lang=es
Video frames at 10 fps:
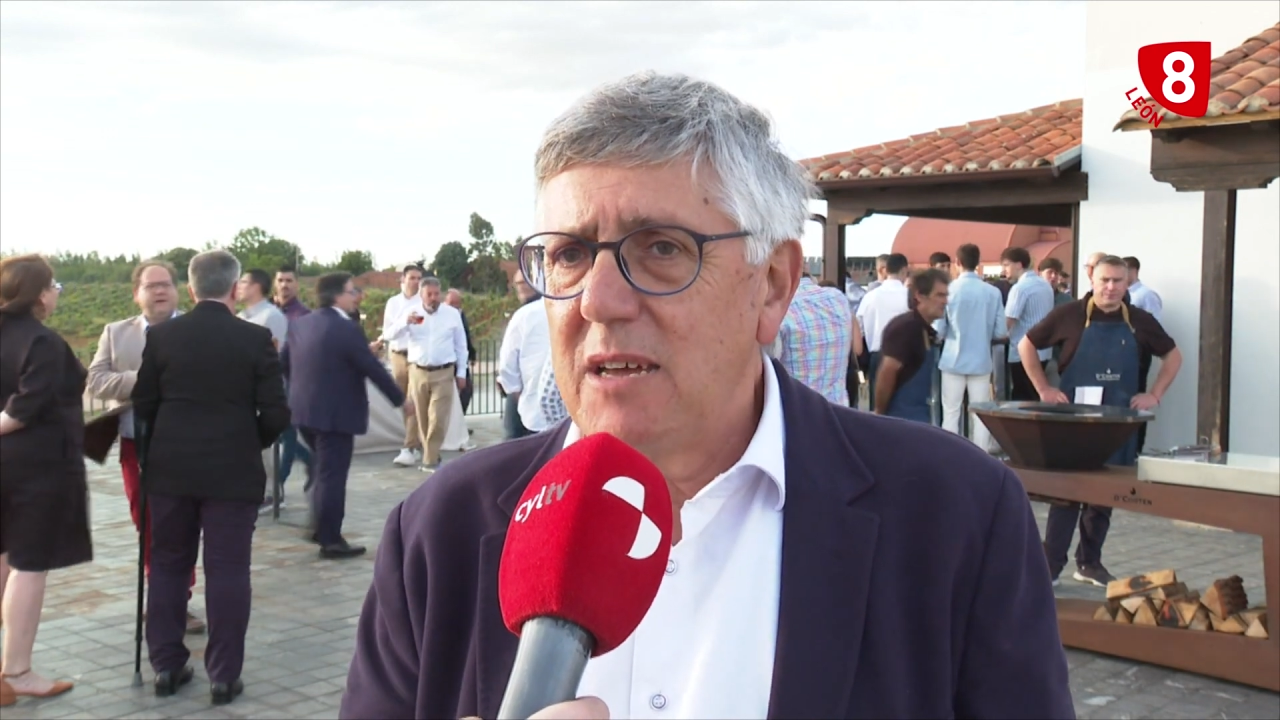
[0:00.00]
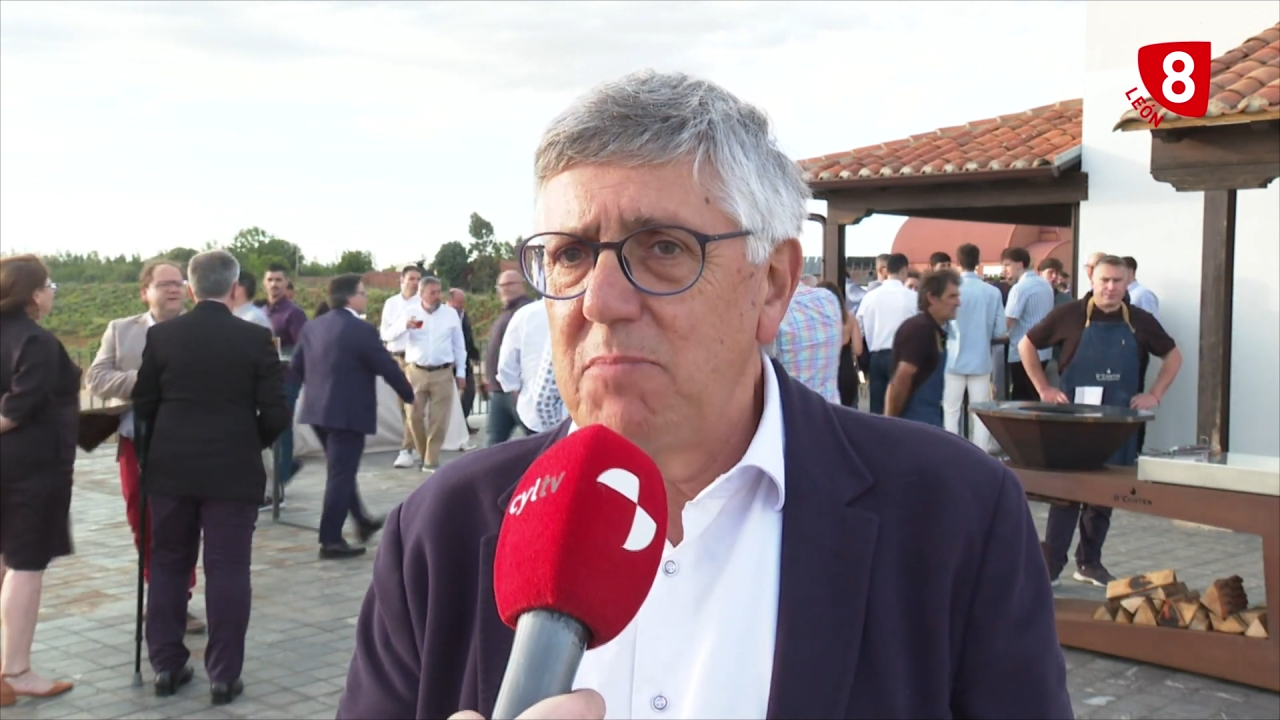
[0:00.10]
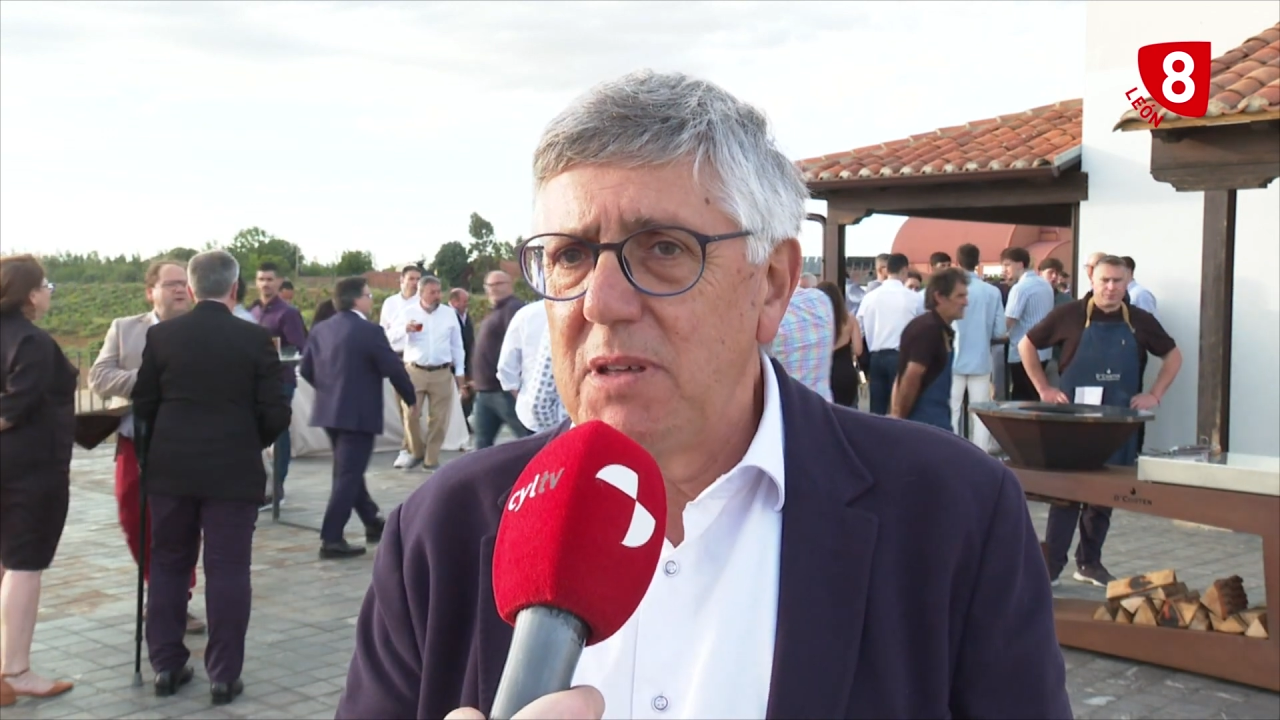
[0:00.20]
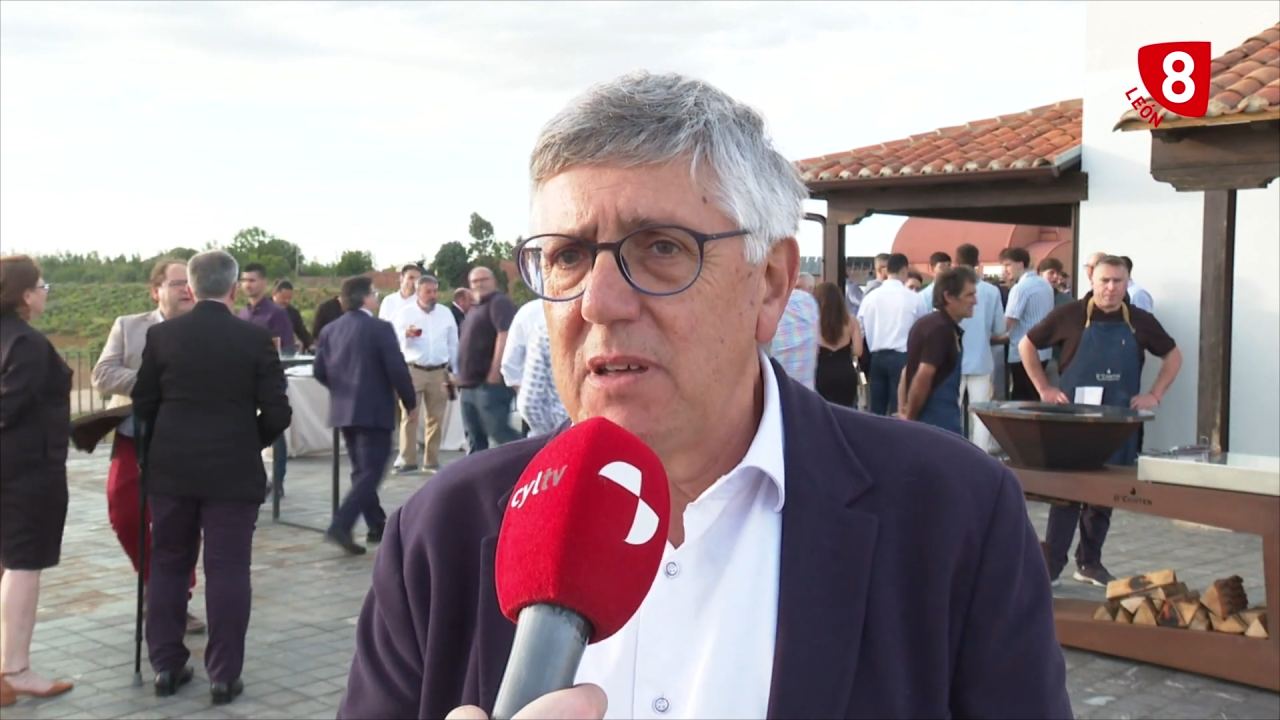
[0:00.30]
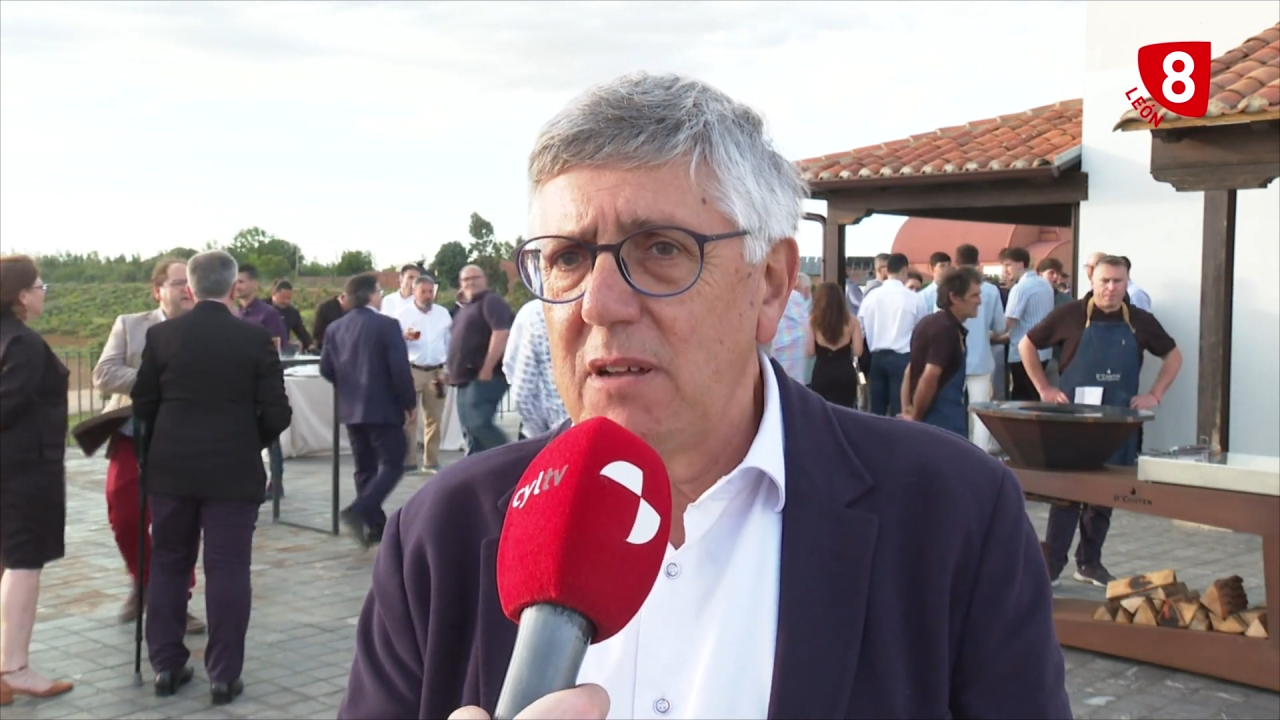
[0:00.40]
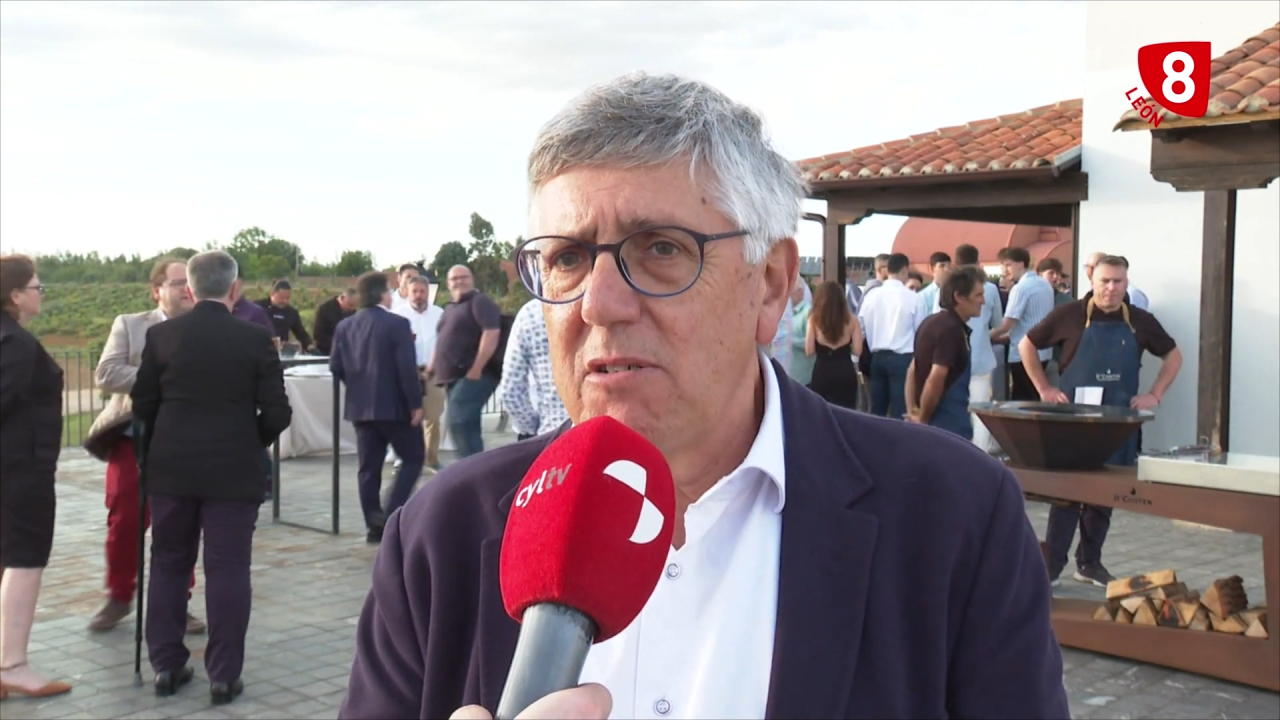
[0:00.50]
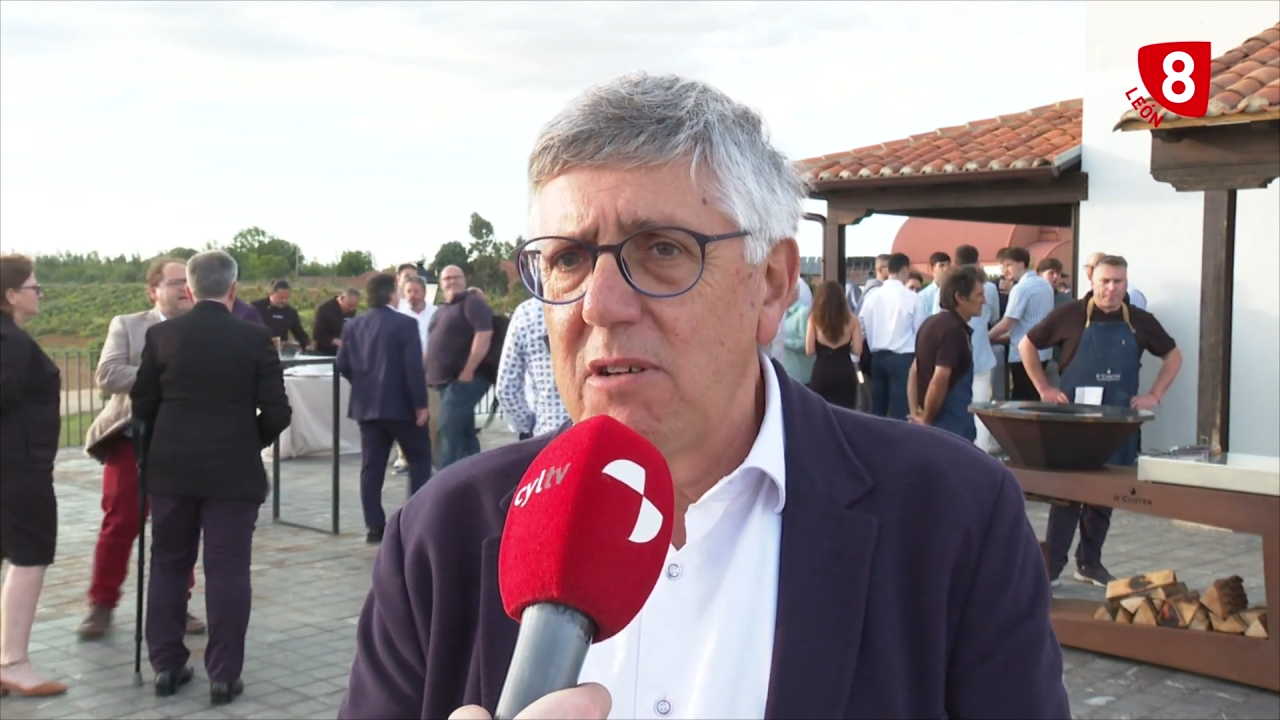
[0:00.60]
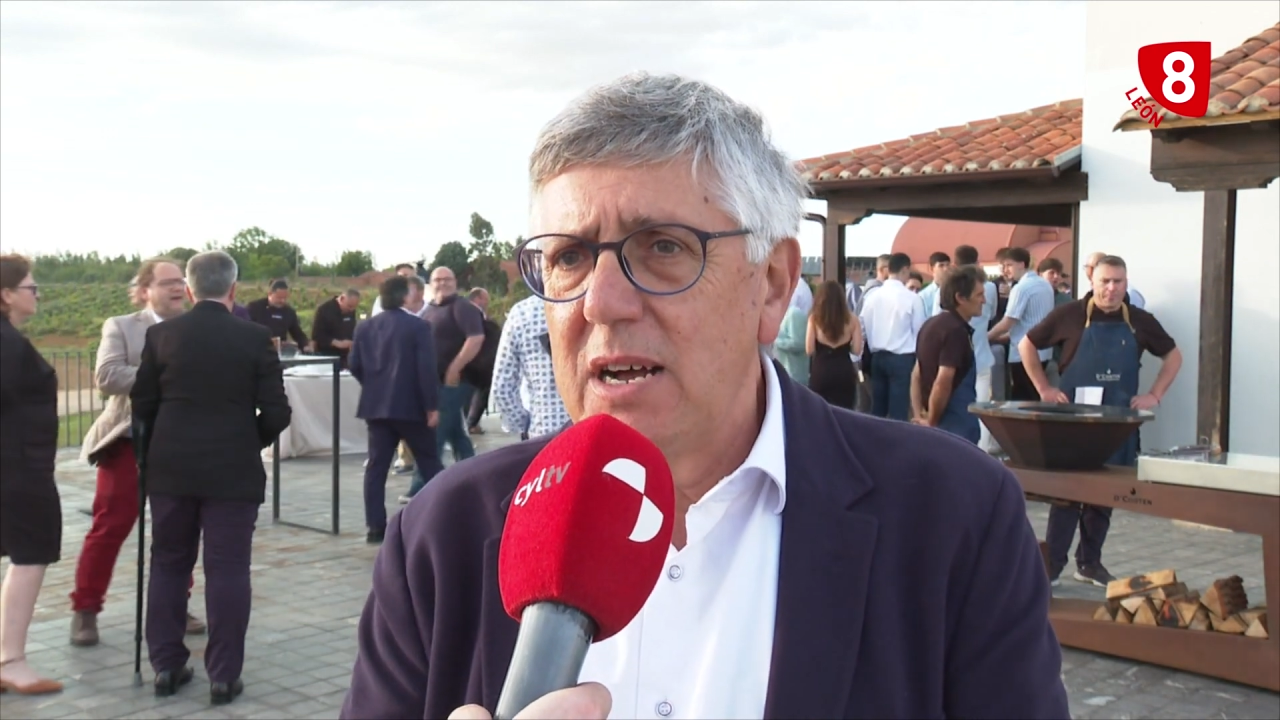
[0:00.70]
que empiecen con